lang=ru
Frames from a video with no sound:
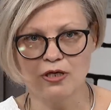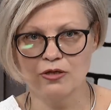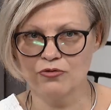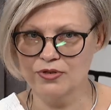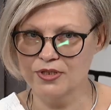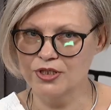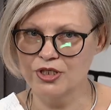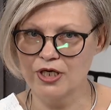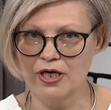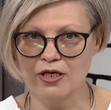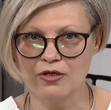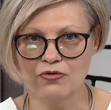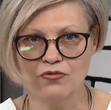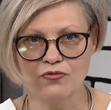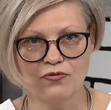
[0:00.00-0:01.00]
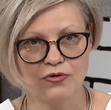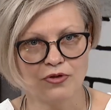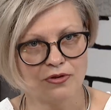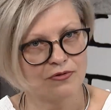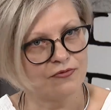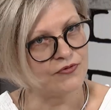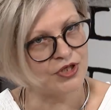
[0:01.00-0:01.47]
но, к сожалению,
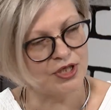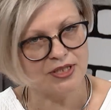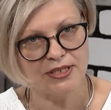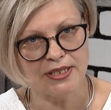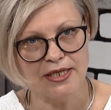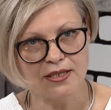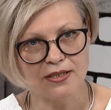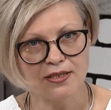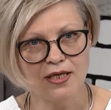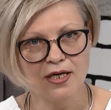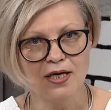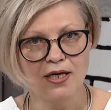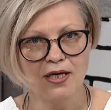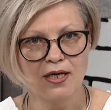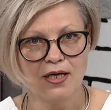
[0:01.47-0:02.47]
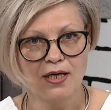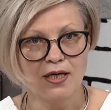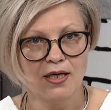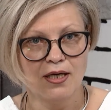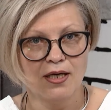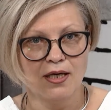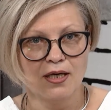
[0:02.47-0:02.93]
э, в 6 лет
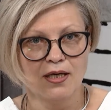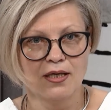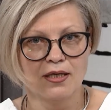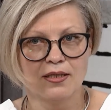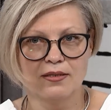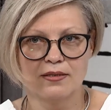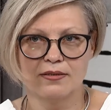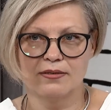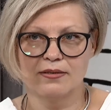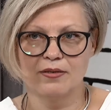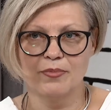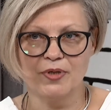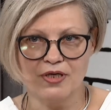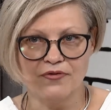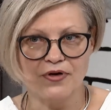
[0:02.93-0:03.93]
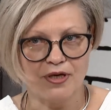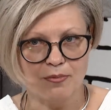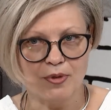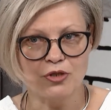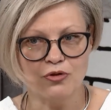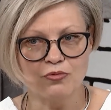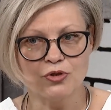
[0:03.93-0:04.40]
э, мы говорим
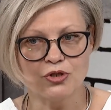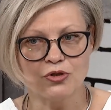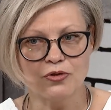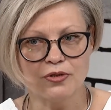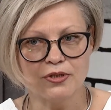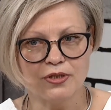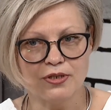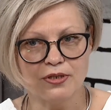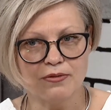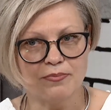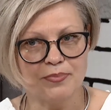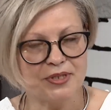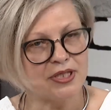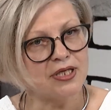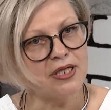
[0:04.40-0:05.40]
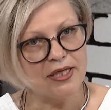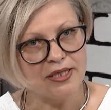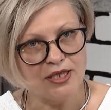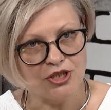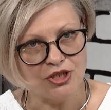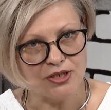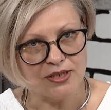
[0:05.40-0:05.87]
о том, что
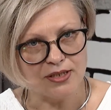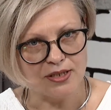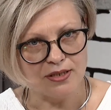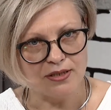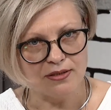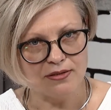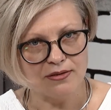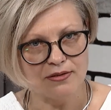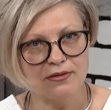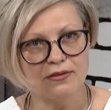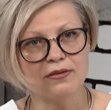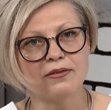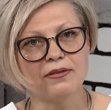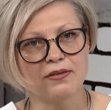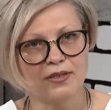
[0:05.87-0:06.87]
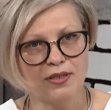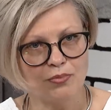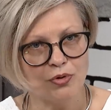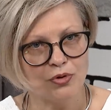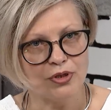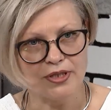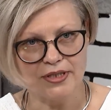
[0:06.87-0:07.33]
психологически
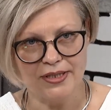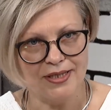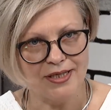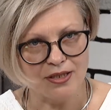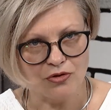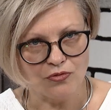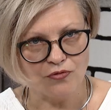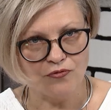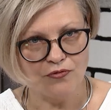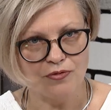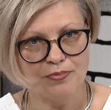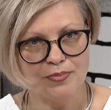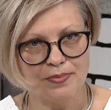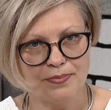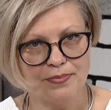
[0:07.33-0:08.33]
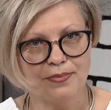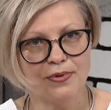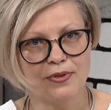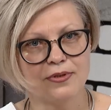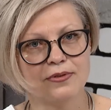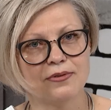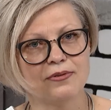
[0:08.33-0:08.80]
ребенок не готов,
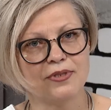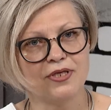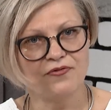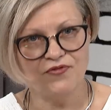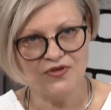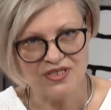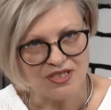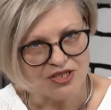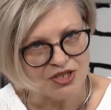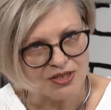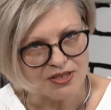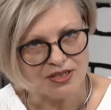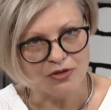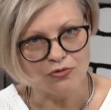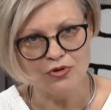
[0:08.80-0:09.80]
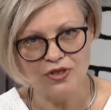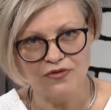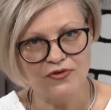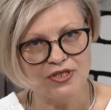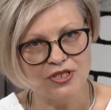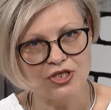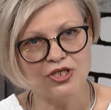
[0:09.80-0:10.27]
э, и физически он не
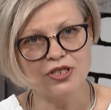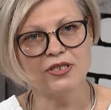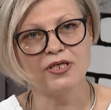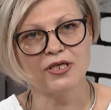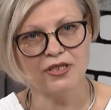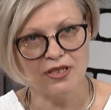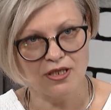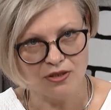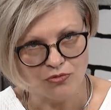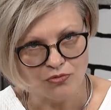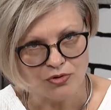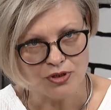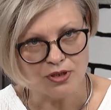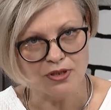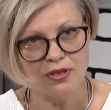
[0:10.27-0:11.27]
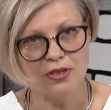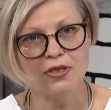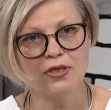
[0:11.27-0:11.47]
выдержит тех нагрузок,